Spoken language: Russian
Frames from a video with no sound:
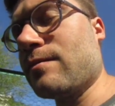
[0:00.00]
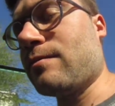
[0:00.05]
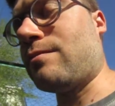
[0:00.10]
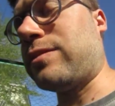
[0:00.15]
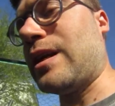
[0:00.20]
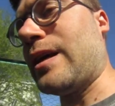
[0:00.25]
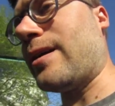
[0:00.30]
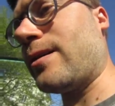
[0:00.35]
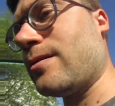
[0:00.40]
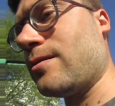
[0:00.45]

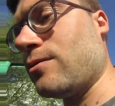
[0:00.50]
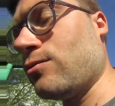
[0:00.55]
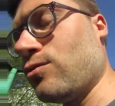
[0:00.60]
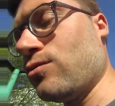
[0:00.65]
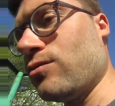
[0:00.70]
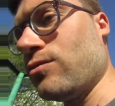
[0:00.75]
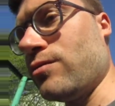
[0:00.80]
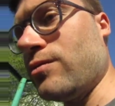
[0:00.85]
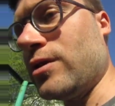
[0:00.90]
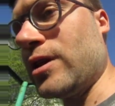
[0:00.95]
Блять,
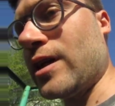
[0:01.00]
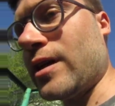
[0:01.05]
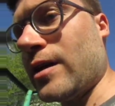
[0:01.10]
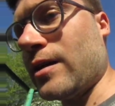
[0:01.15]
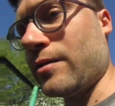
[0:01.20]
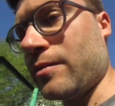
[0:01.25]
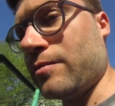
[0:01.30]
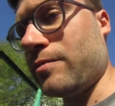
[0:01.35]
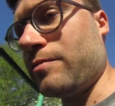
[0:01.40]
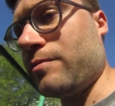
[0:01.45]
ну
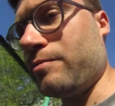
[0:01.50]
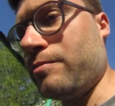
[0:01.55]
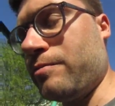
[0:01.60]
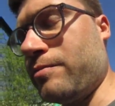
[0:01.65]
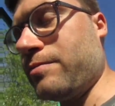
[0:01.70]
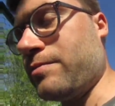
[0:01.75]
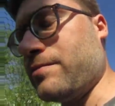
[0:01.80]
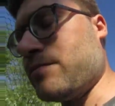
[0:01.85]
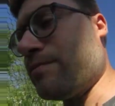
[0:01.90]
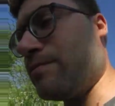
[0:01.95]
я
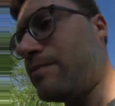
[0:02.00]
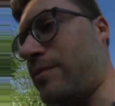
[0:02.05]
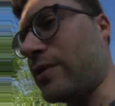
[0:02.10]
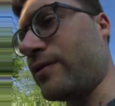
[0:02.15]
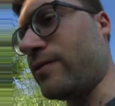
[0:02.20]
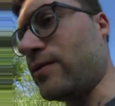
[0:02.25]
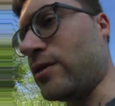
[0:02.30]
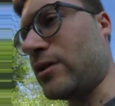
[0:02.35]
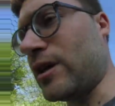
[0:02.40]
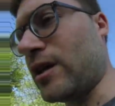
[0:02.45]

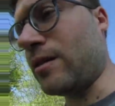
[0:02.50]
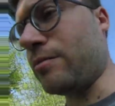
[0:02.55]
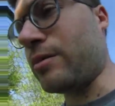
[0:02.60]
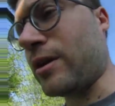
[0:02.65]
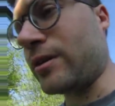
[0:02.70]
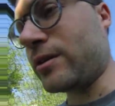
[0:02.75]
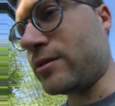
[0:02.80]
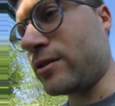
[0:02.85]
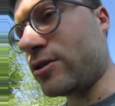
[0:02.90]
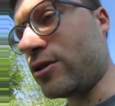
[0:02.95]
повидал, блядь, к